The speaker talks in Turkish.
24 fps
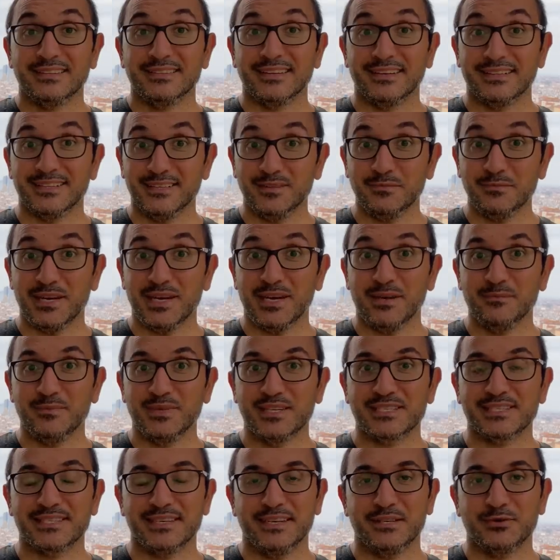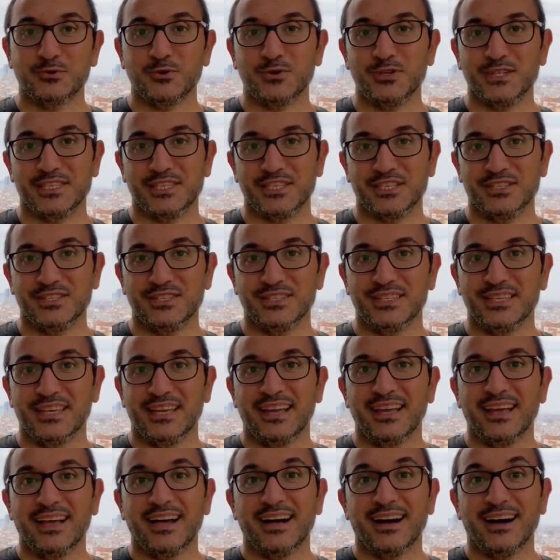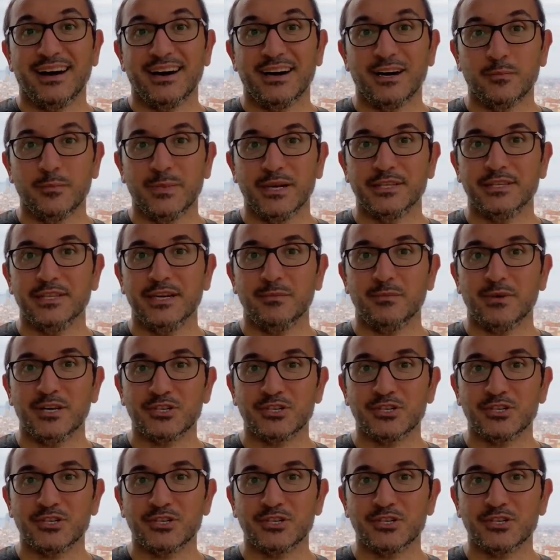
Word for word: Tanınmayan bir senatör için ABD